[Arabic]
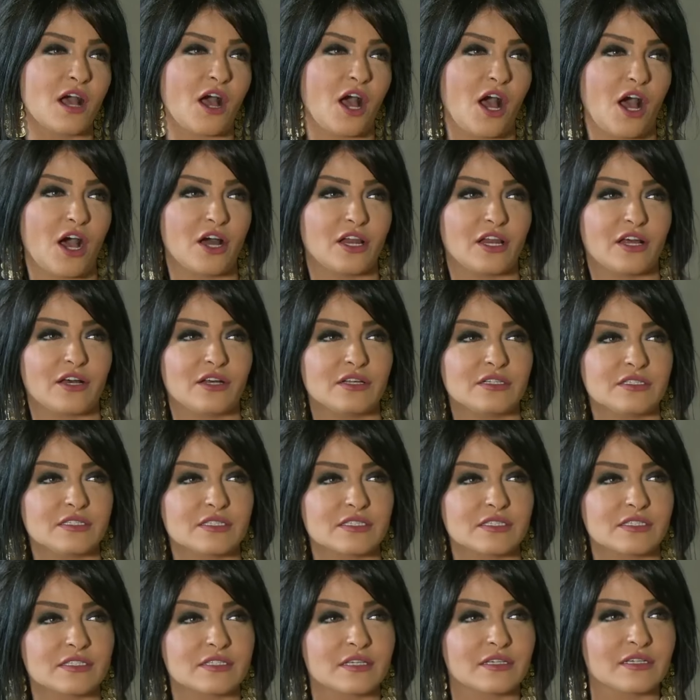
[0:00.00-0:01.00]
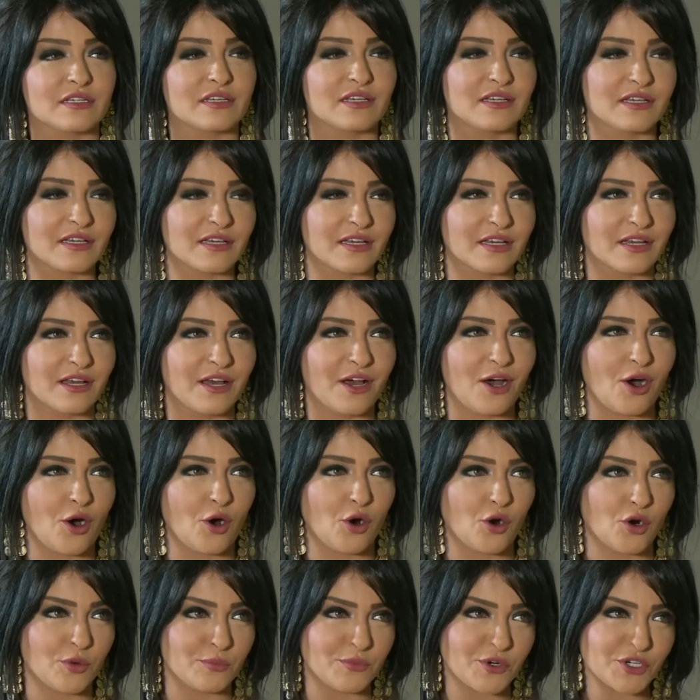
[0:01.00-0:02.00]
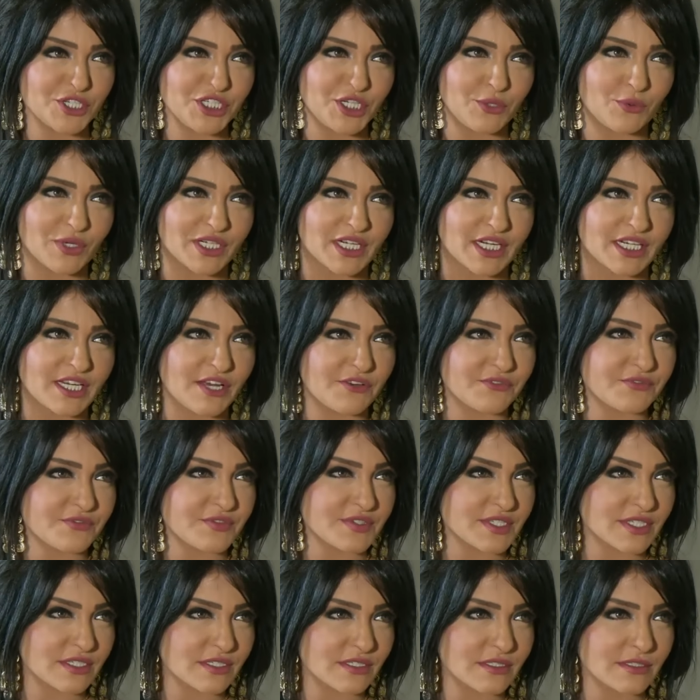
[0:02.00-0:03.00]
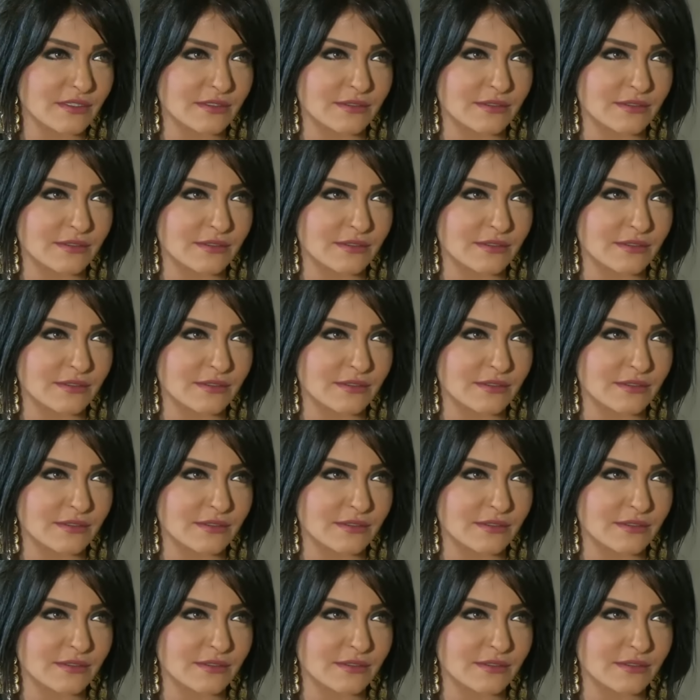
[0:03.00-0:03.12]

خلاص أؤمرني وأنا نفس